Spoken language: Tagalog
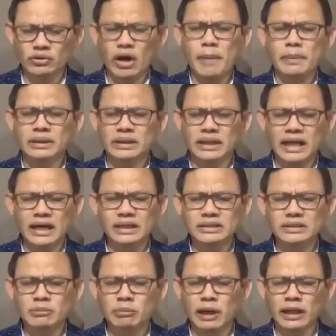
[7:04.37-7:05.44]
Ito aming
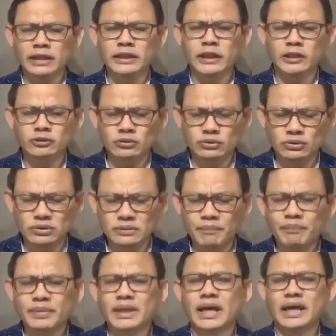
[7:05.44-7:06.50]
dalangin sa pangalan ni Jesus.
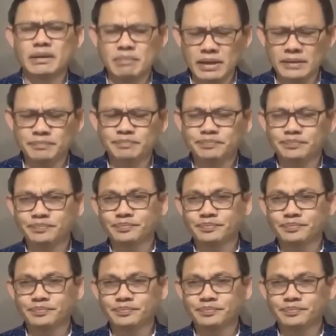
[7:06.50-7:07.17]
Amen.